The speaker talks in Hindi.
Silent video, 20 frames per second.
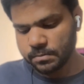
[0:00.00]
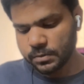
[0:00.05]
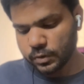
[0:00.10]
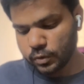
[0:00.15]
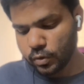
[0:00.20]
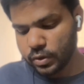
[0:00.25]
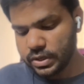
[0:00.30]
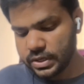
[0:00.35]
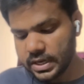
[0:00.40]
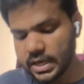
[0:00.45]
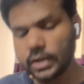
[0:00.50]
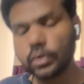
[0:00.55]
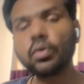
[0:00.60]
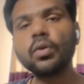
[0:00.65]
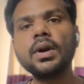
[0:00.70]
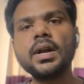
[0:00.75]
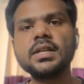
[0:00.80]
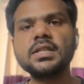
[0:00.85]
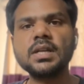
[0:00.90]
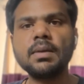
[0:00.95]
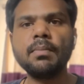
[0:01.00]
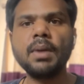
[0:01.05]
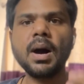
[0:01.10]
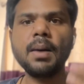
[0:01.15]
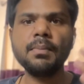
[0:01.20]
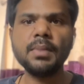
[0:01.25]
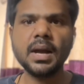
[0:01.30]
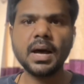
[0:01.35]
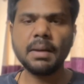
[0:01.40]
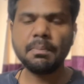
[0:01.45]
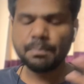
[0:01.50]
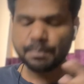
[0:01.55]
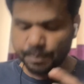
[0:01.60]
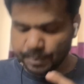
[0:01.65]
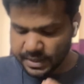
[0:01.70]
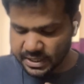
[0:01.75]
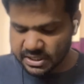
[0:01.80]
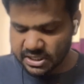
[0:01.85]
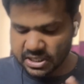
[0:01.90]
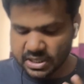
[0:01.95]
तो ये थोड़ा सा मामला
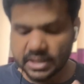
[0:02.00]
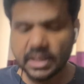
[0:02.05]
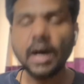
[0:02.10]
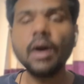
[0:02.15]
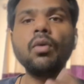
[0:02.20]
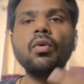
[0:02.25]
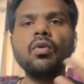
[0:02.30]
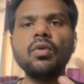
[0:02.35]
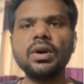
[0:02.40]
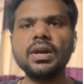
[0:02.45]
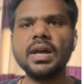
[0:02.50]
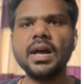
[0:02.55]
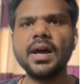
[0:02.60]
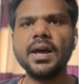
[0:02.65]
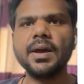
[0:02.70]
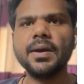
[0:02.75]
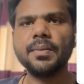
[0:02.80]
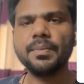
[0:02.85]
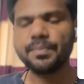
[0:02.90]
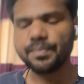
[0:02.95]
पेचीदा हो गया है